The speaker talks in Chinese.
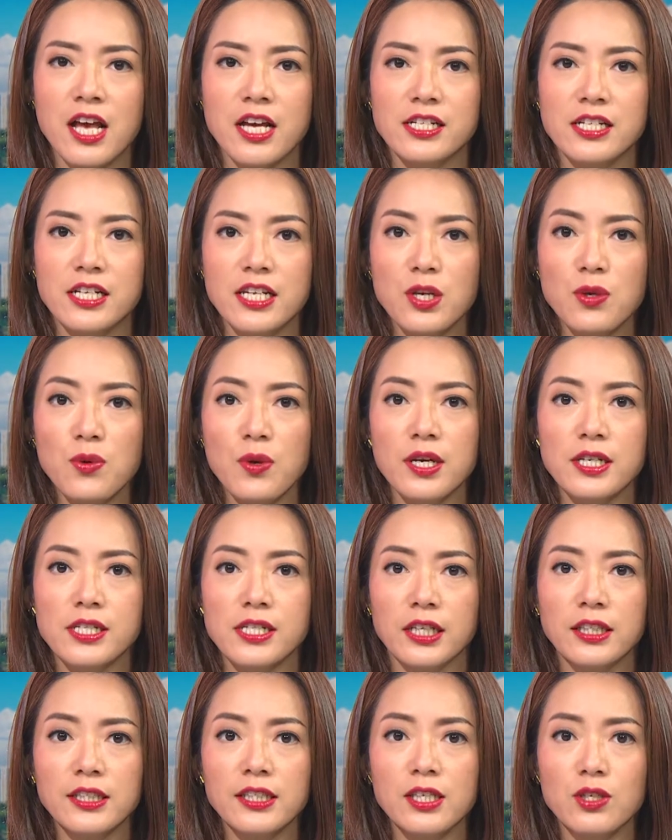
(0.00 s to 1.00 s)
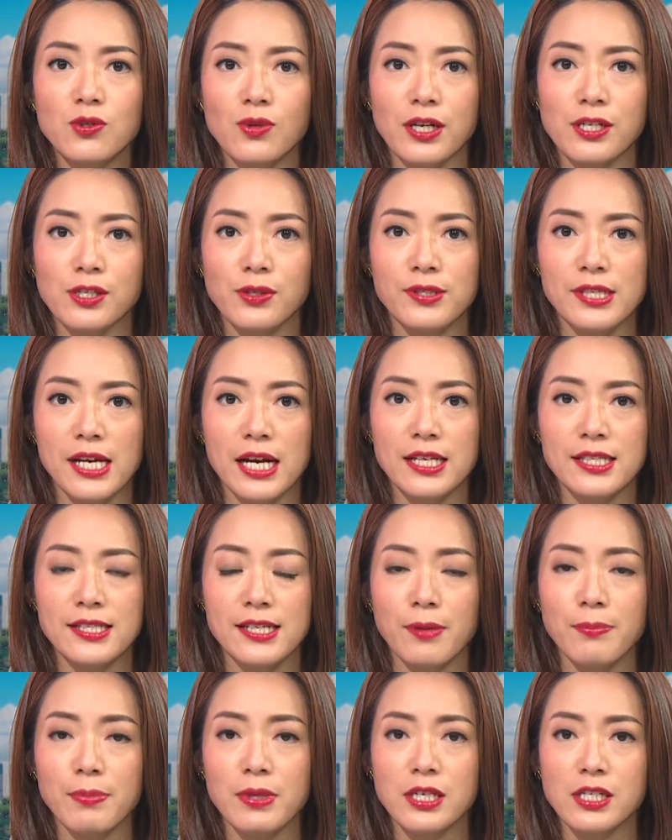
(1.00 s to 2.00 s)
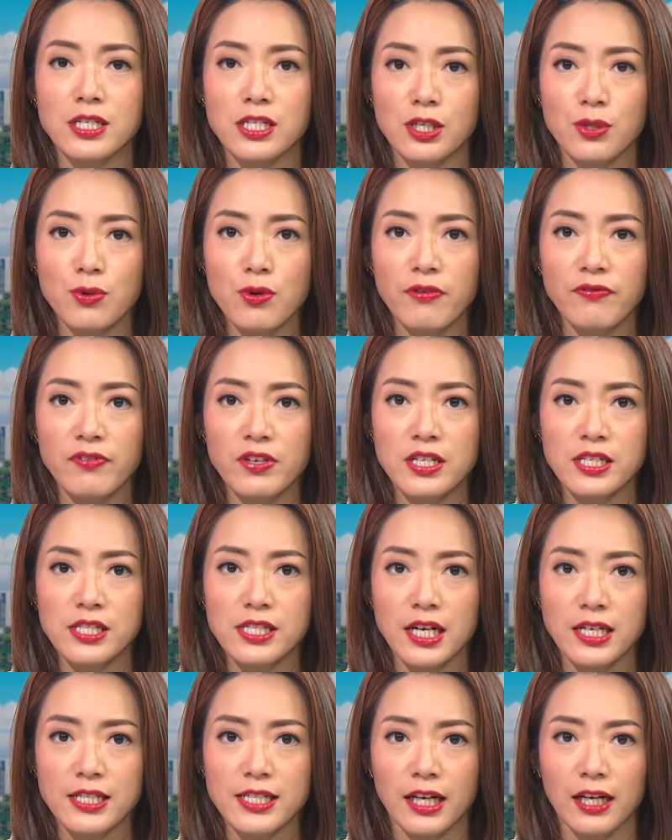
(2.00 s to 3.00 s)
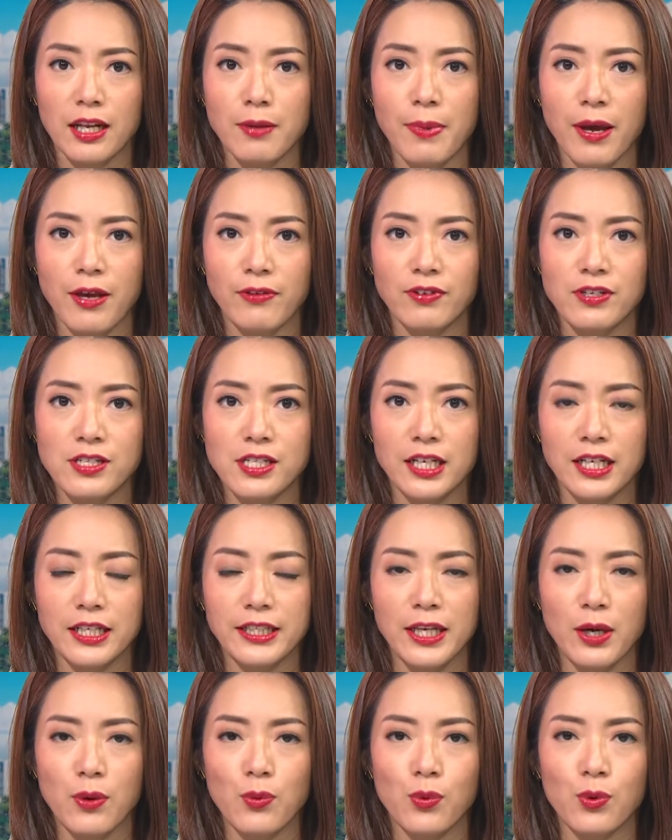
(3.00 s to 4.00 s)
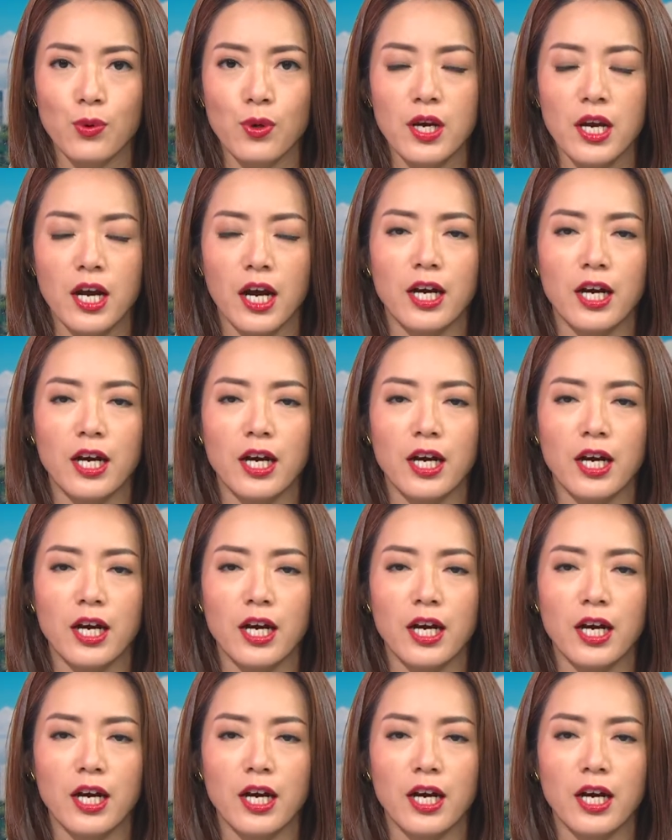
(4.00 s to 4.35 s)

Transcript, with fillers: 十一月整体转售价相比十月份上涨了百分之零点五，